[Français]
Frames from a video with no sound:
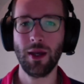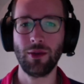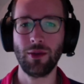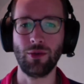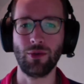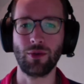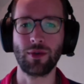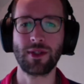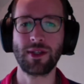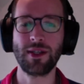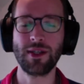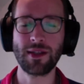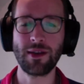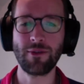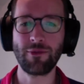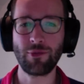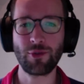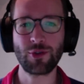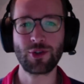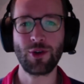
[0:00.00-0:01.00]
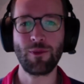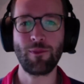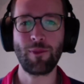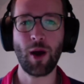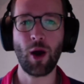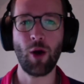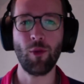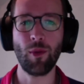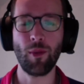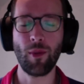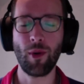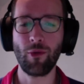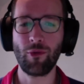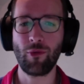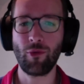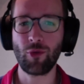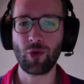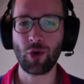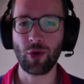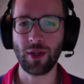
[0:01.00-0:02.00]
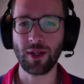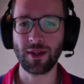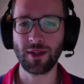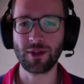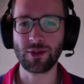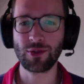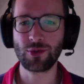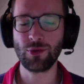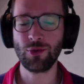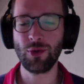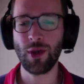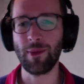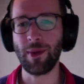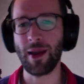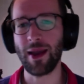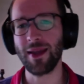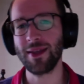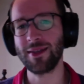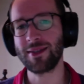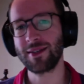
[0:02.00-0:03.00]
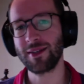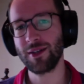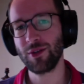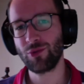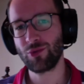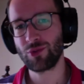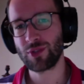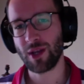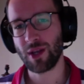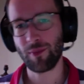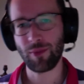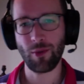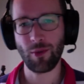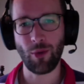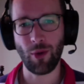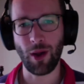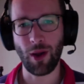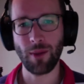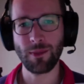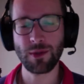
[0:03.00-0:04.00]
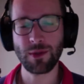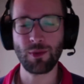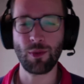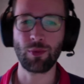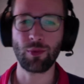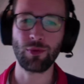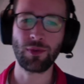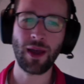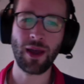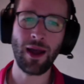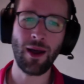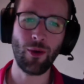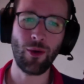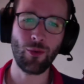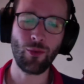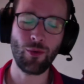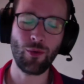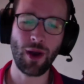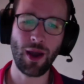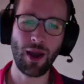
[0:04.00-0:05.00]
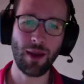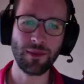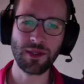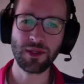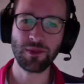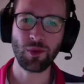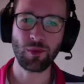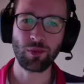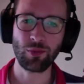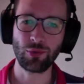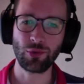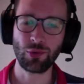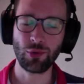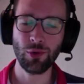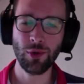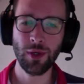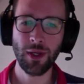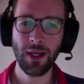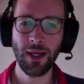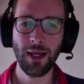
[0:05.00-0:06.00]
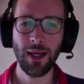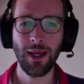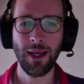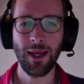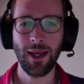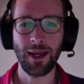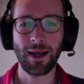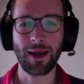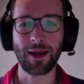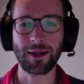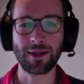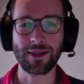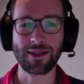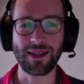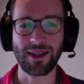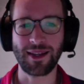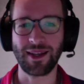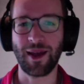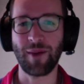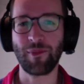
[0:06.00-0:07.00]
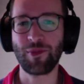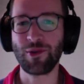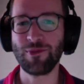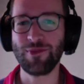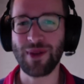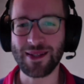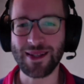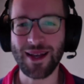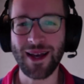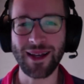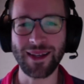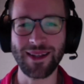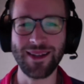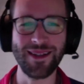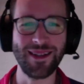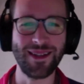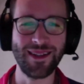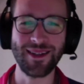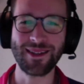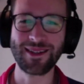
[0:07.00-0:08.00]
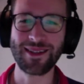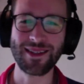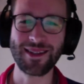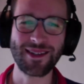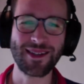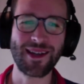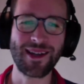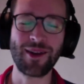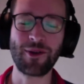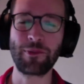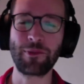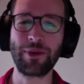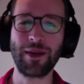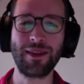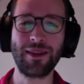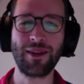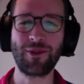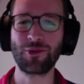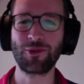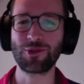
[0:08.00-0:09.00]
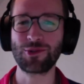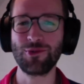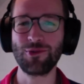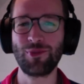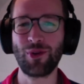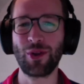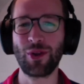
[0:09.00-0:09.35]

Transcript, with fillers: Donc si ça ne fonctionne pas au moment où vous vous connectez dessus, eh bien essayez tout simplement un petit peu plus tard ou un petit peu plus tôt. c'est un peu le bazar, ces sites-là n'ont pas été conçus pour